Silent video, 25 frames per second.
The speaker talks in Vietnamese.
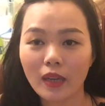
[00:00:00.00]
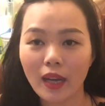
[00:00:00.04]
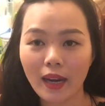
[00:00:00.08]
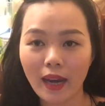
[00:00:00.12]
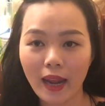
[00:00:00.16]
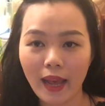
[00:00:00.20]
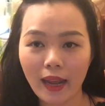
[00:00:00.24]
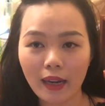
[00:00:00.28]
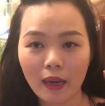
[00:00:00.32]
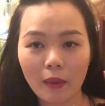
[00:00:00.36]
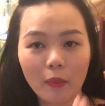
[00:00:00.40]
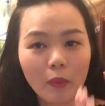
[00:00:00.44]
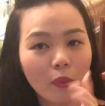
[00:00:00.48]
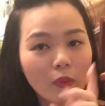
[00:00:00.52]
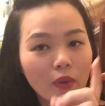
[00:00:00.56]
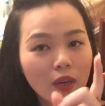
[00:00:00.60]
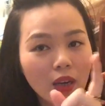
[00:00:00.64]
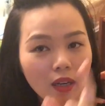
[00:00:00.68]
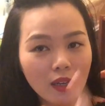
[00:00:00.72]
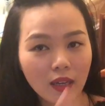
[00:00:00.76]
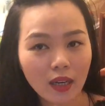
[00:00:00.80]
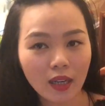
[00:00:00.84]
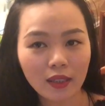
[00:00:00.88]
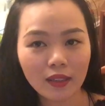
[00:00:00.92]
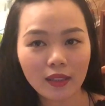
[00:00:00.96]
Đà Lạt là một
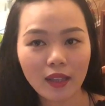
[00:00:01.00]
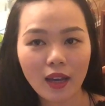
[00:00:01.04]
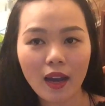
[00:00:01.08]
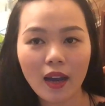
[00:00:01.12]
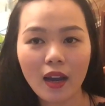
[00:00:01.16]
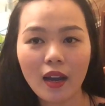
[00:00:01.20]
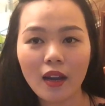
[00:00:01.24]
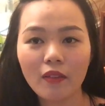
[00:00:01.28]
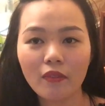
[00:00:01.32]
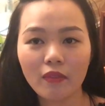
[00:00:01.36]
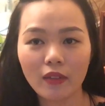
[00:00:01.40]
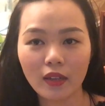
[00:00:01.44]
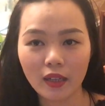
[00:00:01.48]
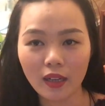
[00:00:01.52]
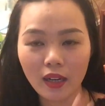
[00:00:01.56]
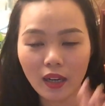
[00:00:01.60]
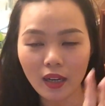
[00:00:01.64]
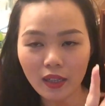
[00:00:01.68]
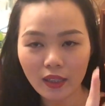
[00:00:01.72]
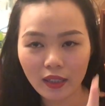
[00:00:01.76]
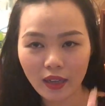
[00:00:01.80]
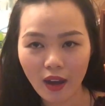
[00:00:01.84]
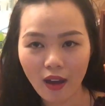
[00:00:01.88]
nơi nên thơ, và nơi